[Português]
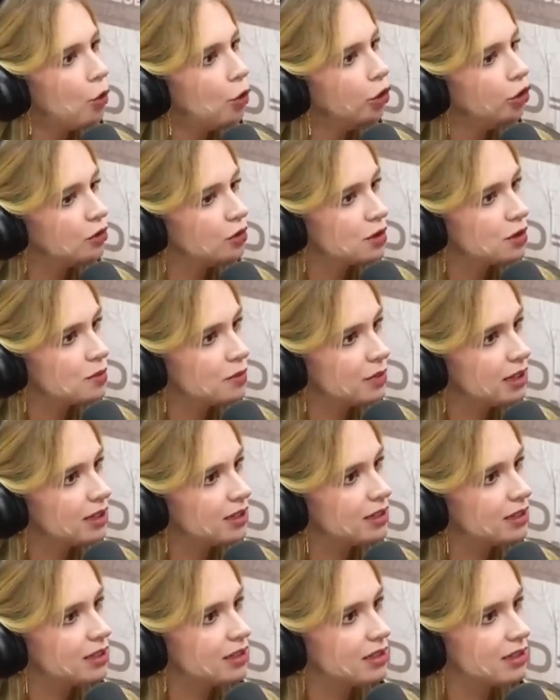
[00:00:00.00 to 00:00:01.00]
Muitos
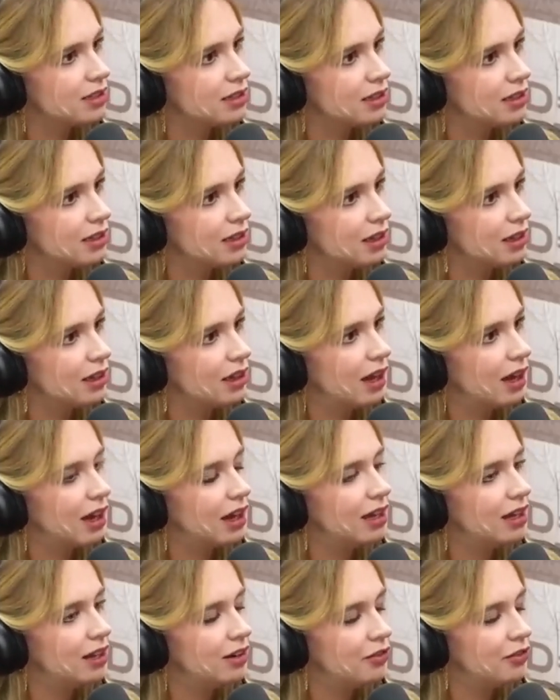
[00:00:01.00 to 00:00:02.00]
meses.
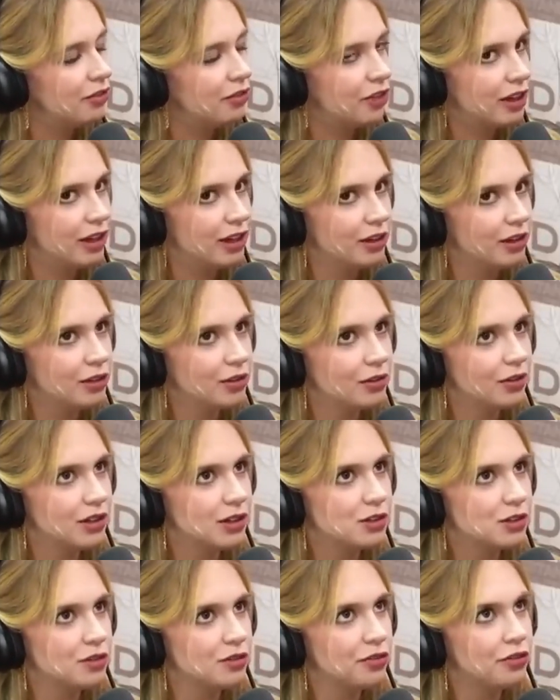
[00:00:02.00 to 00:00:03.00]
Aí ele veio,
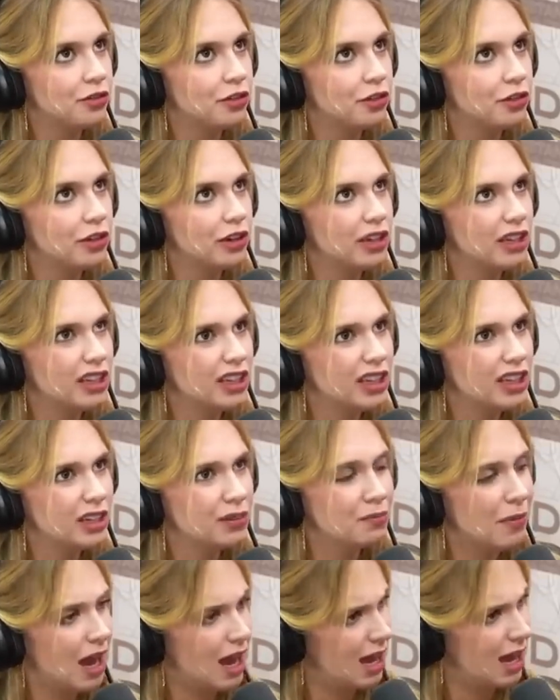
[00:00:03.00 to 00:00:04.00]
isso foi
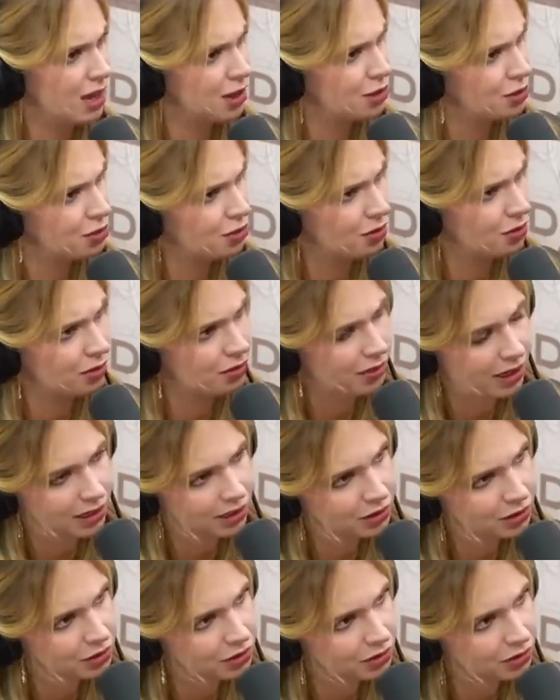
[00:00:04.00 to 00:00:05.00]
em março, eu
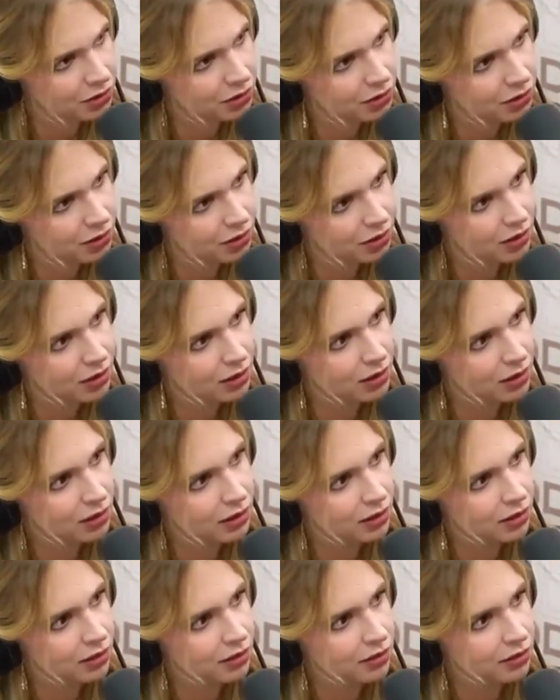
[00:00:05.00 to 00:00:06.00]
acho.
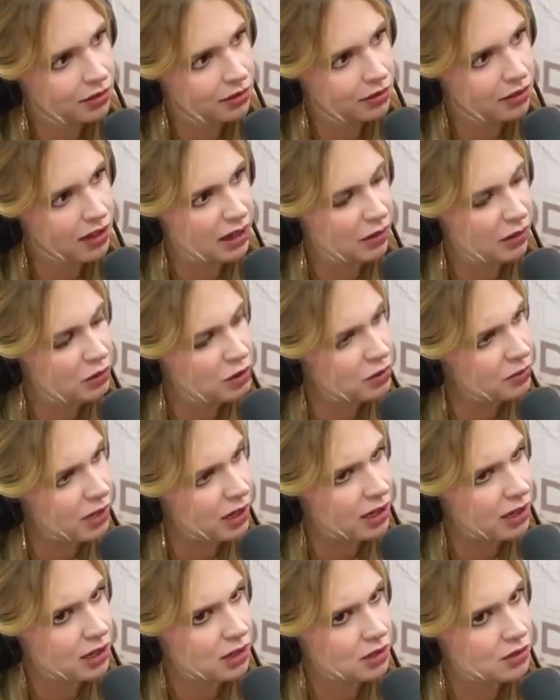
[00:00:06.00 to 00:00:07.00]
Final de no,
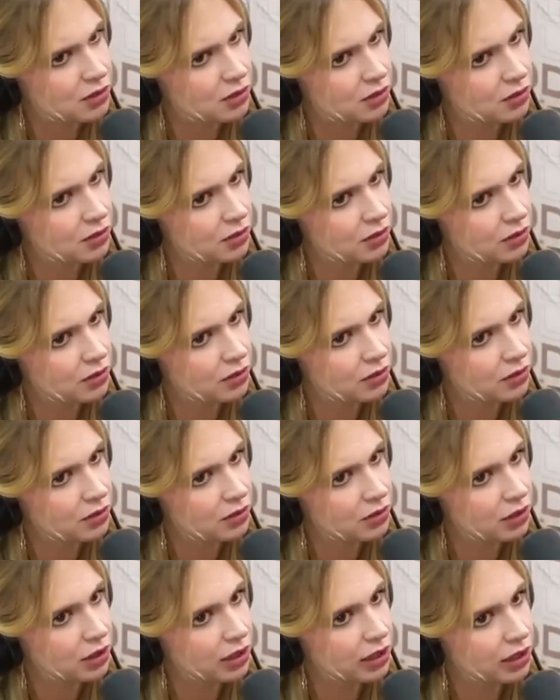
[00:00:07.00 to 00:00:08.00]
março. No começo, tipo, em
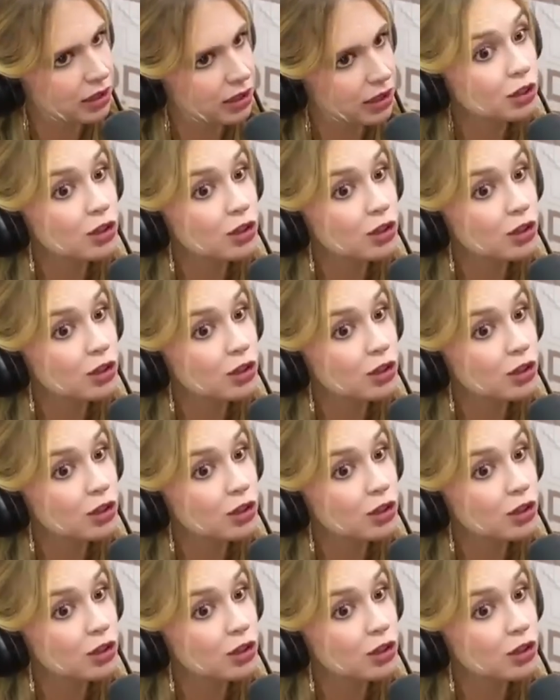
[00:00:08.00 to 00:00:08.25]
2020.